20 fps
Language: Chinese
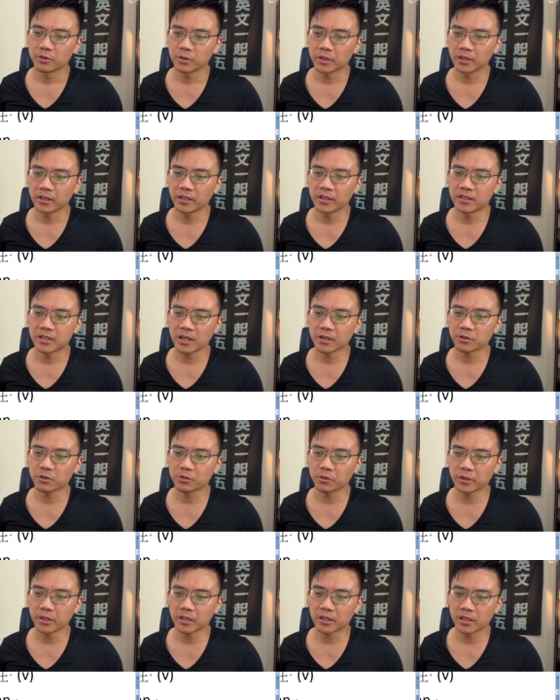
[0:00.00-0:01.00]
以你这样
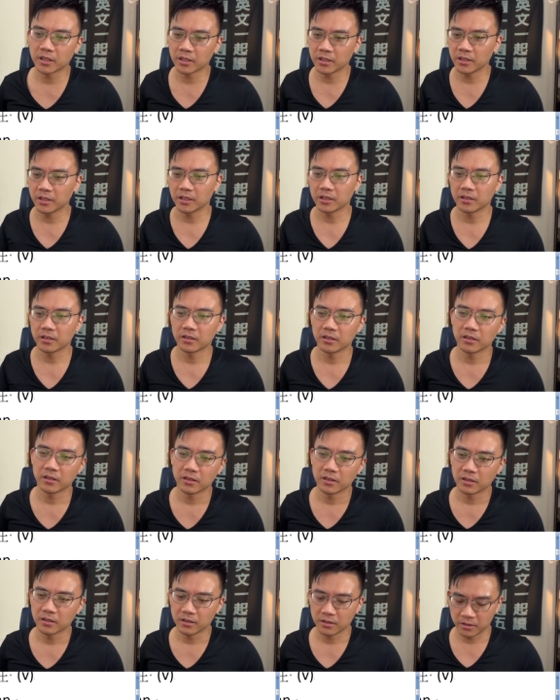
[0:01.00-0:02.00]
说也可以，
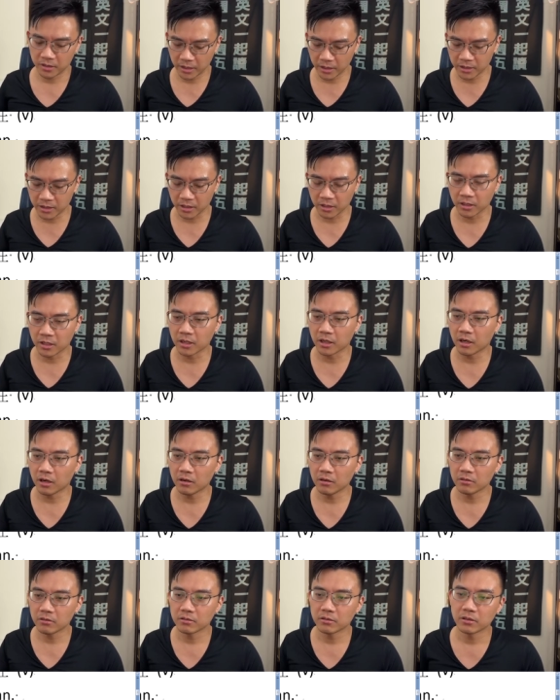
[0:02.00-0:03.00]
一整个哦。